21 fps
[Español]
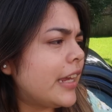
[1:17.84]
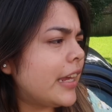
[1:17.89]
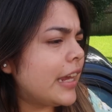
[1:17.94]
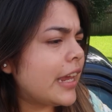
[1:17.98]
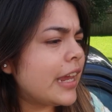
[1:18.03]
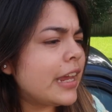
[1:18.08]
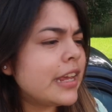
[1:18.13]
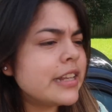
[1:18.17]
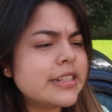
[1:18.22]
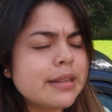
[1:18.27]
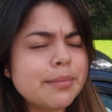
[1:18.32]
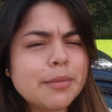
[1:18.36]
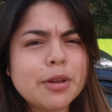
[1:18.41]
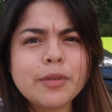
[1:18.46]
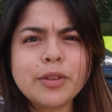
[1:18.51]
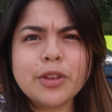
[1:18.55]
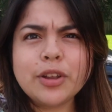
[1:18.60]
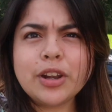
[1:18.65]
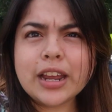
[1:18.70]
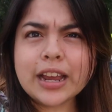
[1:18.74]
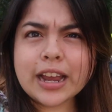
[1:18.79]
y se me
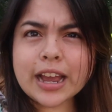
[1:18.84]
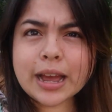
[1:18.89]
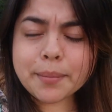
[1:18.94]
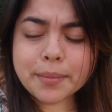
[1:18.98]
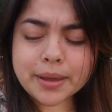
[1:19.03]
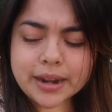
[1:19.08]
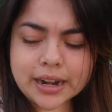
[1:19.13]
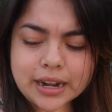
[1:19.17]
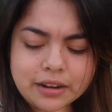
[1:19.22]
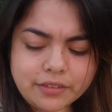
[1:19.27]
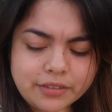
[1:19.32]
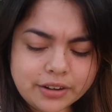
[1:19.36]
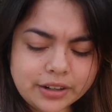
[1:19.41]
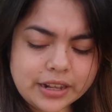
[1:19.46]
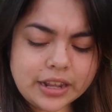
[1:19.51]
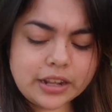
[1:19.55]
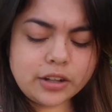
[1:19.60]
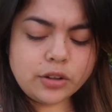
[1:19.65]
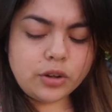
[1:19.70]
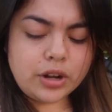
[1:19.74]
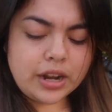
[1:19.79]
olvidó la cámara, la
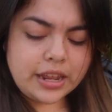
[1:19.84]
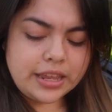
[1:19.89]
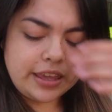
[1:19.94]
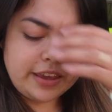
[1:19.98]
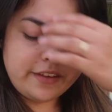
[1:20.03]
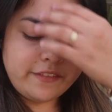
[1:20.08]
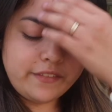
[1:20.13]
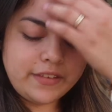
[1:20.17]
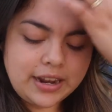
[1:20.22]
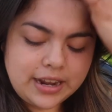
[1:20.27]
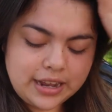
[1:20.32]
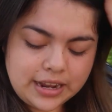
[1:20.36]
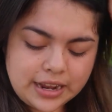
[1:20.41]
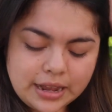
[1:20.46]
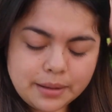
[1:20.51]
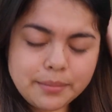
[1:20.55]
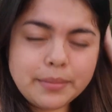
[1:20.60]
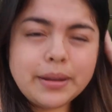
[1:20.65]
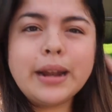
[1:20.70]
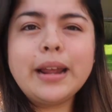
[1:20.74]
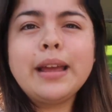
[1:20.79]
verdad no la llevé la
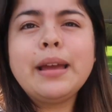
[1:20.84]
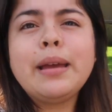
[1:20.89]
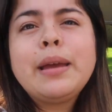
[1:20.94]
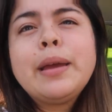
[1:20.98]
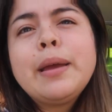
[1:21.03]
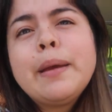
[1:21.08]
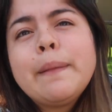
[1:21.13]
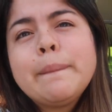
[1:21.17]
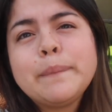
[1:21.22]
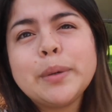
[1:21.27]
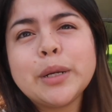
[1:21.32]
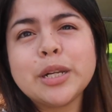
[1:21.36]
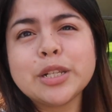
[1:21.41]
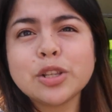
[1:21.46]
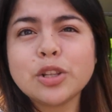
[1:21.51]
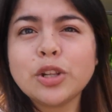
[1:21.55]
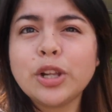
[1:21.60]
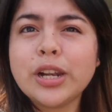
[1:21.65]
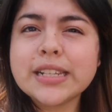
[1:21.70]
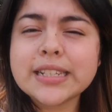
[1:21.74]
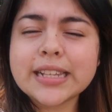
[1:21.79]
cámara, por
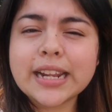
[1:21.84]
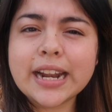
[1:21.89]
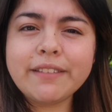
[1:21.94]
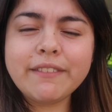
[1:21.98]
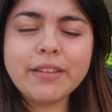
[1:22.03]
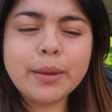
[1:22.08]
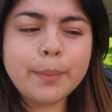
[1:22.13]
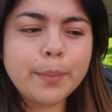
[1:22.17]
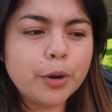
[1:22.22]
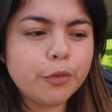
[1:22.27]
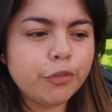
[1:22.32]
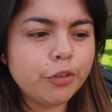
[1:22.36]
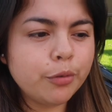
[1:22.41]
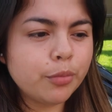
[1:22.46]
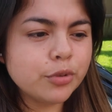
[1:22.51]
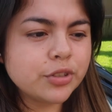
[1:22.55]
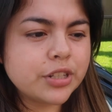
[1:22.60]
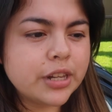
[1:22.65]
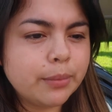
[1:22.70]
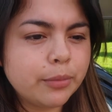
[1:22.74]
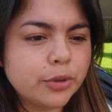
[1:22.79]
eso no les grabé, pero
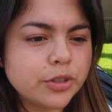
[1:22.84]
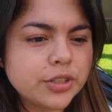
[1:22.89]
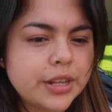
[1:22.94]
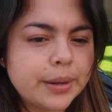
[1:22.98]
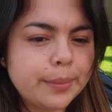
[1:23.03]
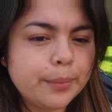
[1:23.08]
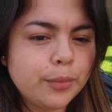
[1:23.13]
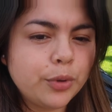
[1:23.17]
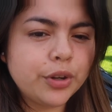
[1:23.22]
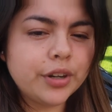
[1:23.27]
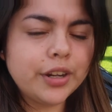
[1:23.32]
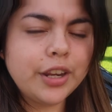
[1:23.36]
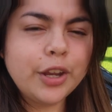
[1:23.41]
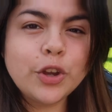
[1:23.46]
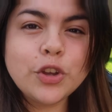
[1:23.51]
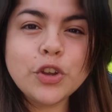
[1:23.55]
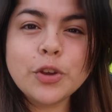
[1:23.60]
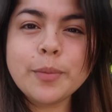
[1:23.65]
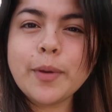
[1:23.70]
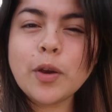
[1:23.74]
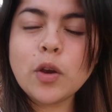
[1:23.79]
fuimos a almorzar muy
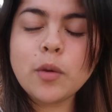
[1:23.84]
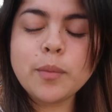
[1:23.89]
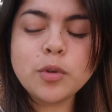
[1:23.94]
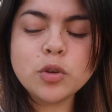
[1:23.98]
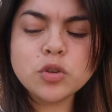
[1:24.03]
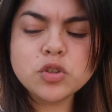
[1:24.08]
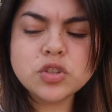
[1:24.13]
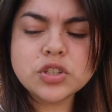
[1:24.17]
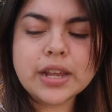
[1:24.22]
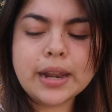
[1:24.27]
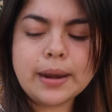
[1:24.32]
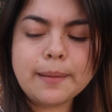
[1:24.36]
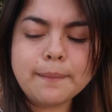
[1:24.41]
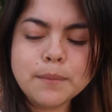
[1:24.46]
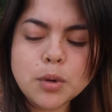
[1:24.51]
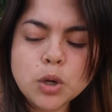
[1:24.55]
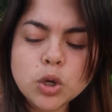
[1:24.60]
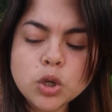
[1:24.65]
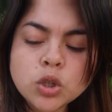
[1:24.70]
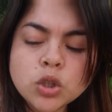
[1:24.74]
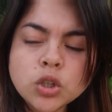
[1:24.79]
rico, yo me comí un
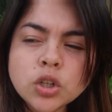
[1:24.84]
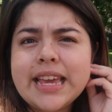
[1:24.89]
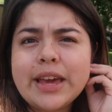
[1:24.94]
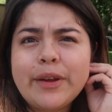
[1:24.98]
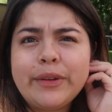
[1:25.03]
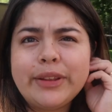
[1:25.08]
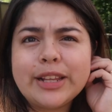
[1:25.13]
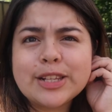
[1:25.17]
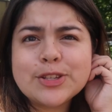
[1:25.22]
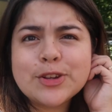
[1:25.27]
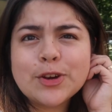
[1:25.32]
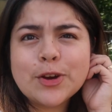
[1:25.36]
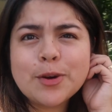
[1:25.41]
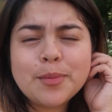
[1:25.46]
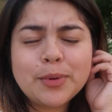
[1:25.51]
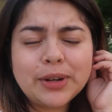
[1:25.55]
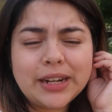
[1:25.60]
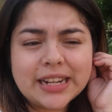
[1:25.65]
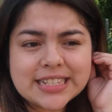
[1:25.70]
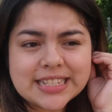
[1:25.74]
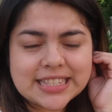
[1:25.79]
salmón y ahorita son
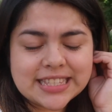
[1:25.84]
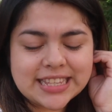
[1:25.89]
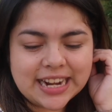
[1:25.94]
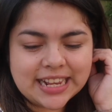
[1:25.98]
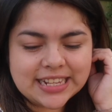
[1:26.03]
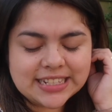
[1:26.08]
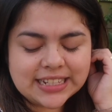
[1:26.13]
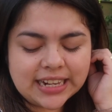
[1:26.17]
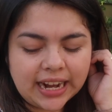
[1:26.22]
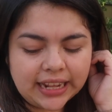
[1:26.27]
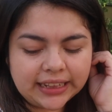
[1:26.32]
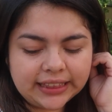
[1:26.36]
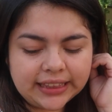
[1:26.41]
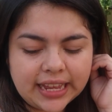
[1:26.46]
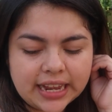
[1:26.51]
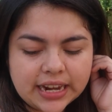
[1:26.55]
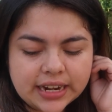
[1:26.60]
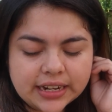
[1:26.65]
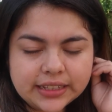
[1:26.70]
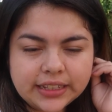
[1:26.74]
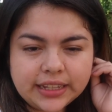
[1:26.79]
como las 3 de la
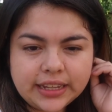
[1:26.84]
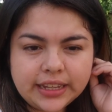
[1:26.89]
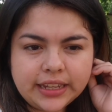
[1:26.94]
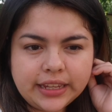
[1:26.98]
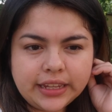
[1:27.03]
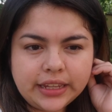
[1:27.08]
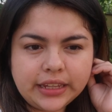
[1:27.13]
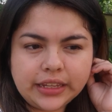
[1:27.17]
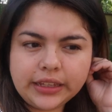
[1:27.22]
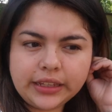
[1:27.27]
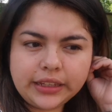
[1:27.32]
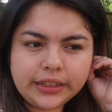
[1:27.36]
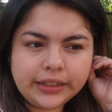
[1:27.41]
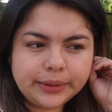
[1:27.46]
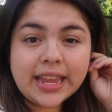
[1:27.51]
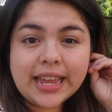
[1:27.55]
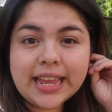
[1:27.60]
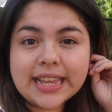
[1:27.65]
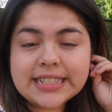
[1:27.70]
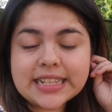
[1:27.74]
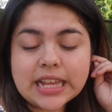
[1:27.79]
tarde y
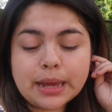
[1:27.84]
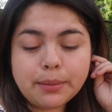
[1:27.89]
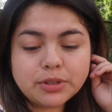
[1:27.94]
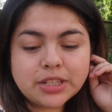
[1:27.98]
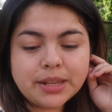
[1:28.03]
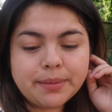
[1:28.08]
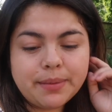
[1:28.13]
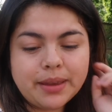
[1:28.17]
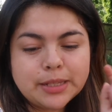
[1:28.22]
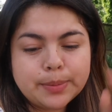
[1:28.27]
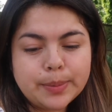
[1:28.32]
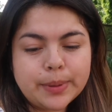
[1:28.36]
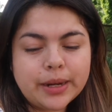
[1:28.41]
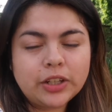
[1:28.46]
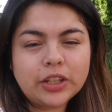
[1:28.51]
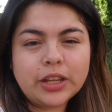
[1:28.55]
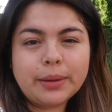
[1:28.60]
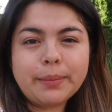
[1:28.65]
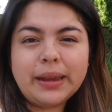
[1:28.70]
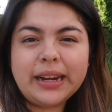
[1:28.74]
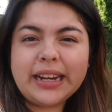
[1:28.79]
estábamos también
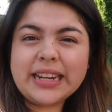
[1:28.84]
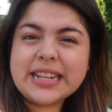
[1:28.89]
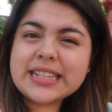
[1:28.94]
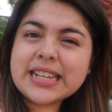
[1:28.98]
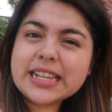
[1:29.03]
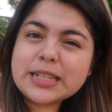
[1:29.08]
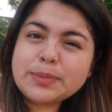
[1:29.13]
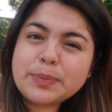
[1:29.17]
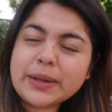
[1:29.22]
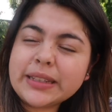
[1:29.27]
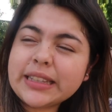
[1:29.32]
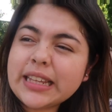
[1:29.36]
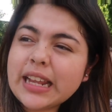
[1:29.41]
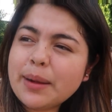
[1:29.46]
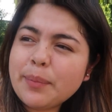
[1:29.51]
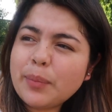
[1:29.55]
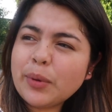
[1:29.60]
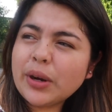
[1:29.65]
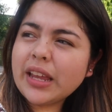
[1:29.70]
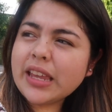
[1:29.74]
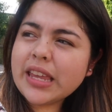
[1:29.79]
esperando que Maylene se despertara
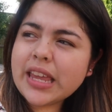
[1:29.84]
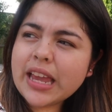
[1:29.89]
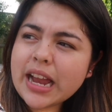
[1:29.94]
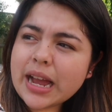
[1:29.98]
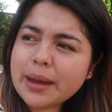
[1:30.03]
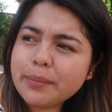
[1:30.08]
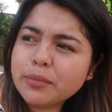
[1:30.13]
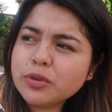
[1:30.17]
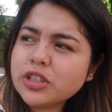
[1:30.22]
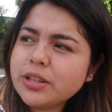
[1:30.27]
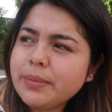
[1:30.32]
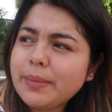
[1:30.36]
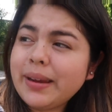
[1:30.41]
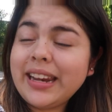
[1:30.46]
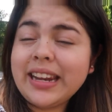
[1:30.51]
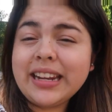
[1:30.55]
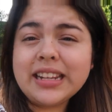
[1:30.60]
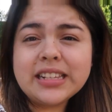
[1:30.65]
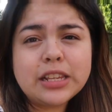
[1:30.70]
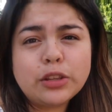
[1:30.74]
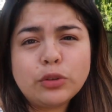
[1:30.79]
porque llegamos y
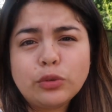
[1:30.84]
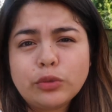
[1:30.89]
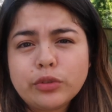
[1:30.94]
Maylene se